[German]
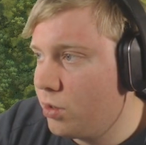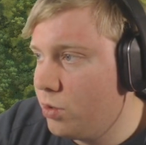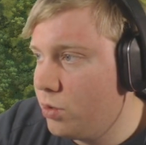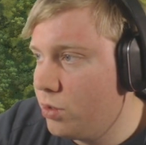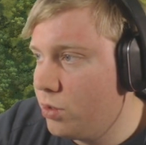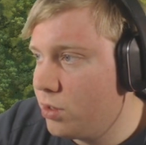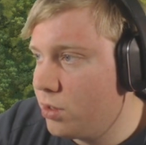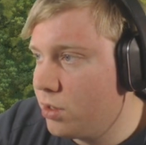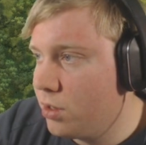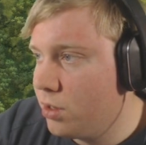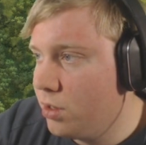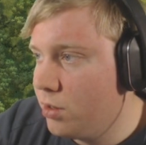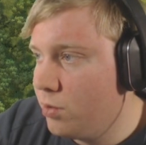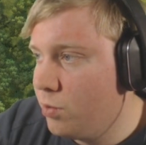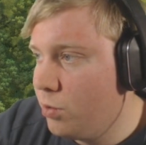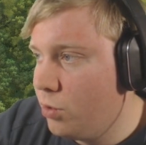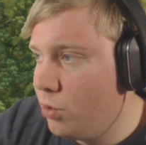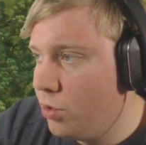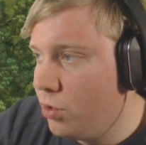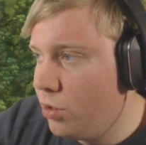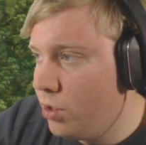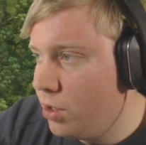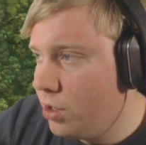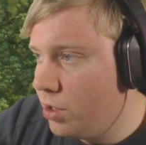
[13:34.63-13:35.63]

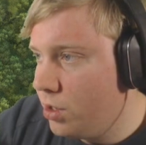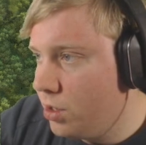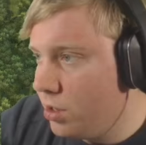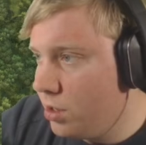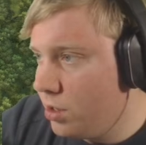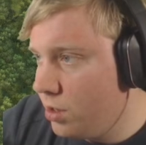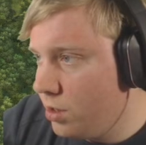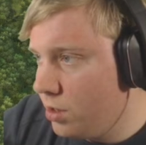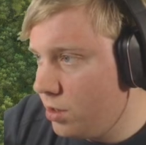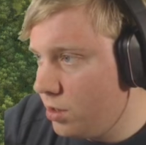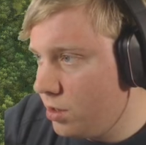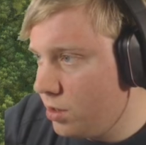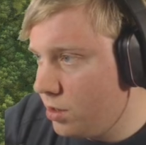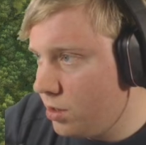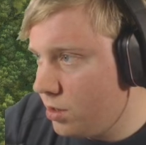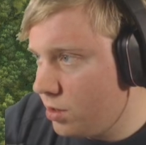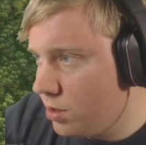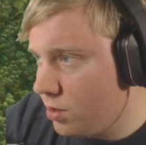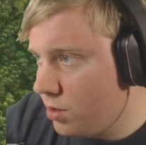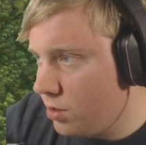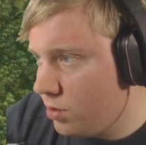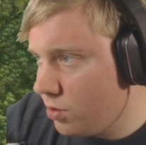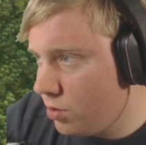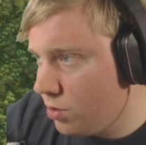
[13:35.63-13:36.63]
Küstengebäude.
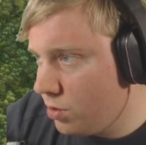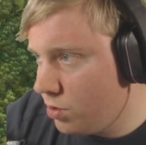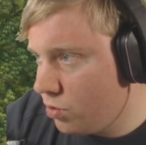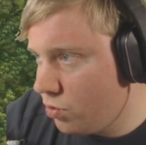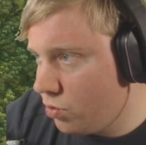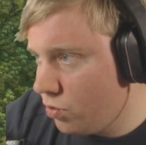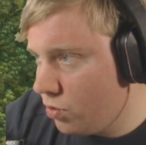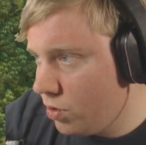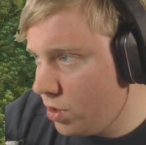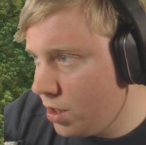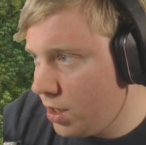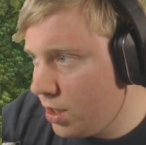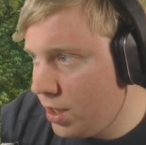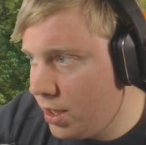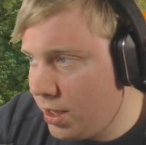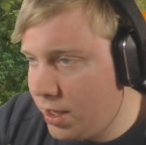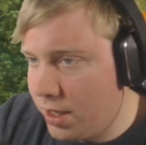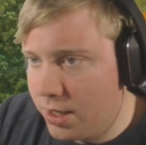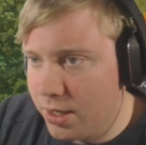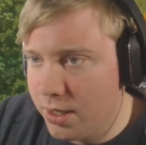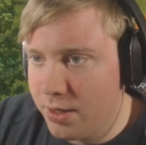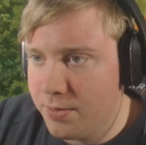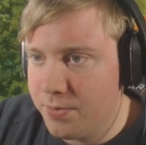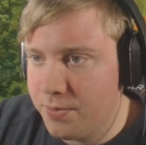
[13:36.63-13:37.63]
Kontor,
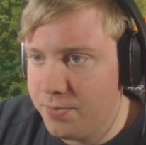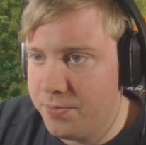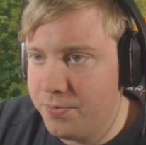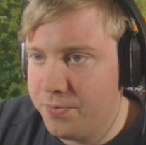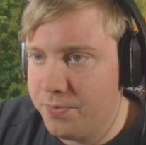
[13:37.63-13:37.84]
ja.